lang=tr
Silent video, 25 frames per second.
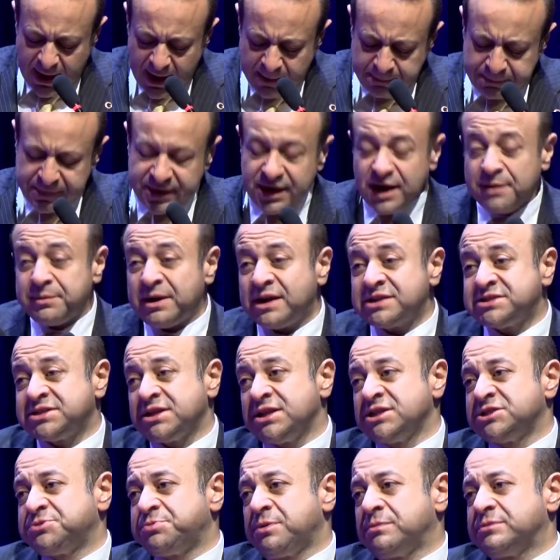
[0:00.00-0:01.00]
hep beraber
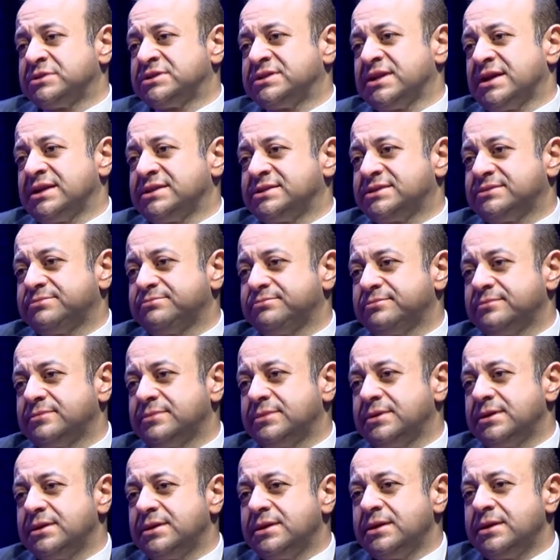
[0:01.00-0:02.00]
çalışmamız lazım.
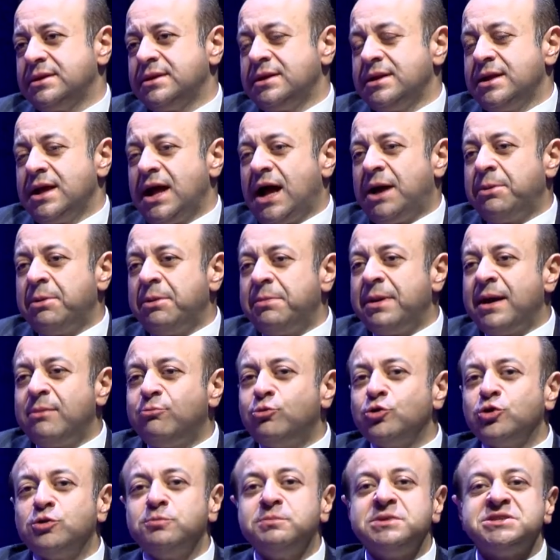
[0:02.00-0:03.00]
Ama
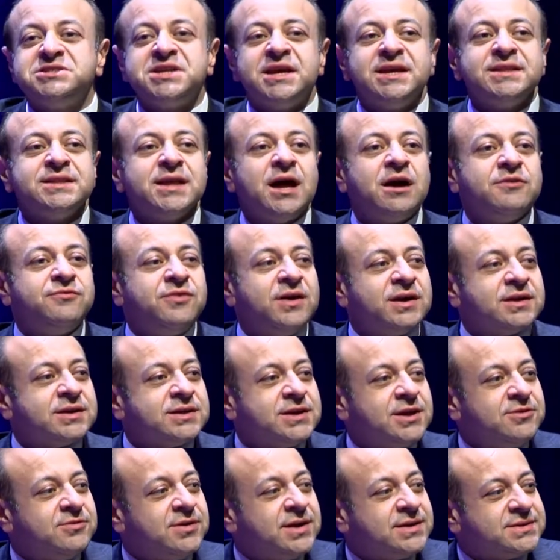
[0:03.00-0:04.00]
ben bugün bir şeyin daha
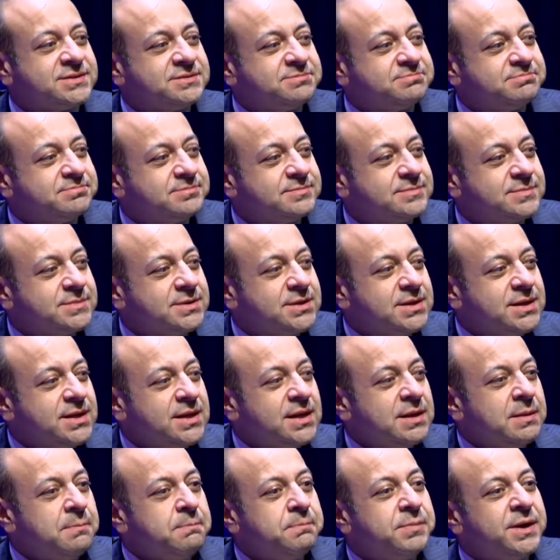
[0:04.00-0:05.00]
farkına vardım.
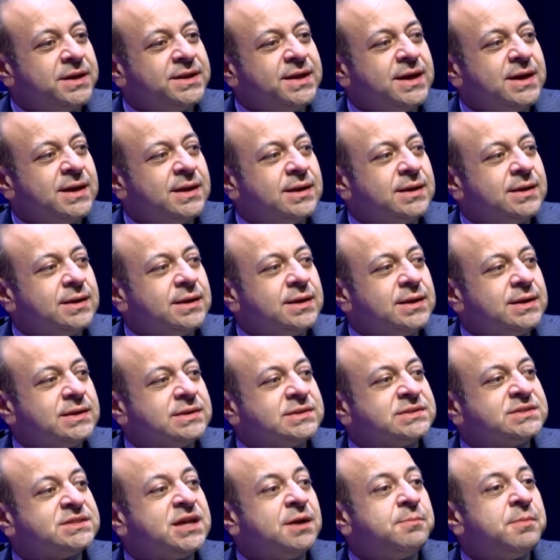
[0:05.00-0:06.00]
Bana
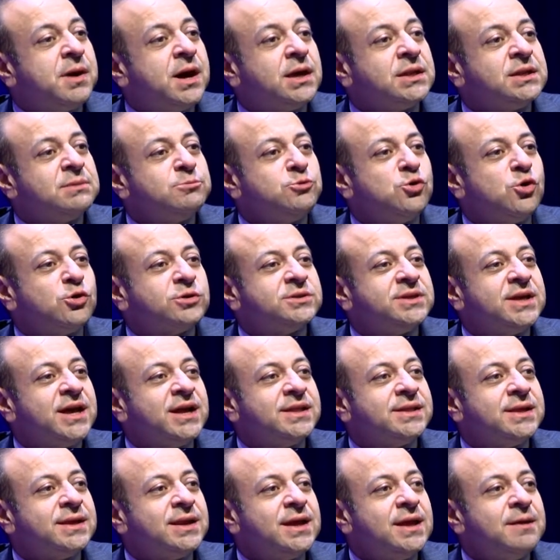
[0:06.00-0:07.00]
zamanım yok
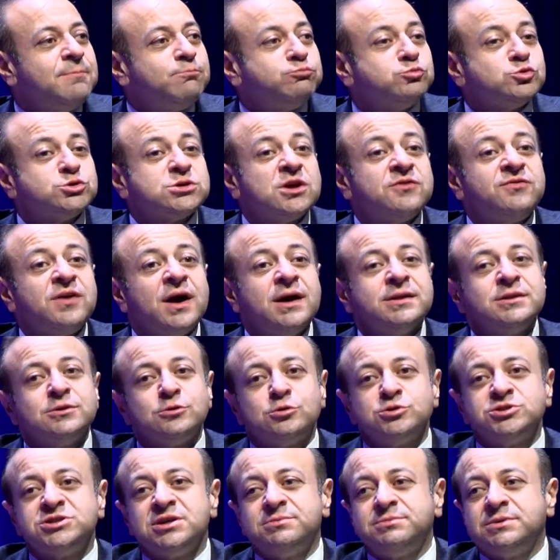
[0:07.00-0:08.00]
diyenlere hep Mustafa
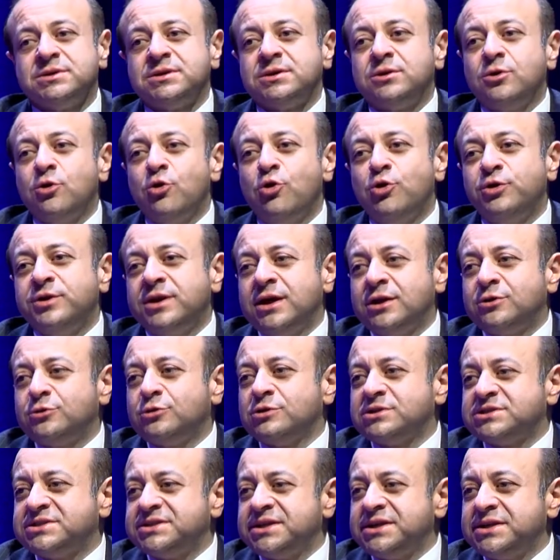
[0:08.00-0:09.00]
Aydın hocamı
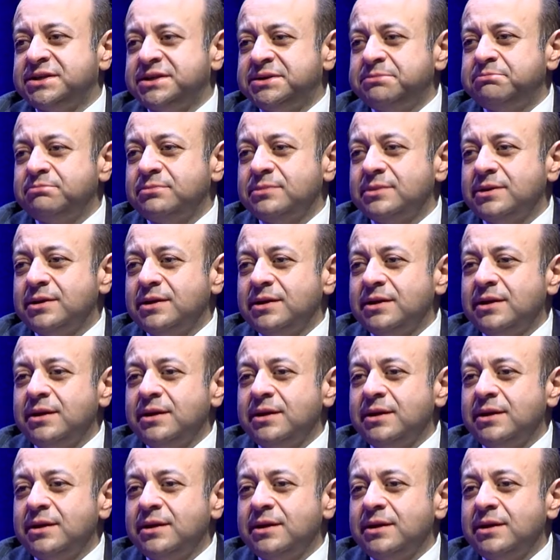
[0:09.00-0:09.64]
örnek gösteririm.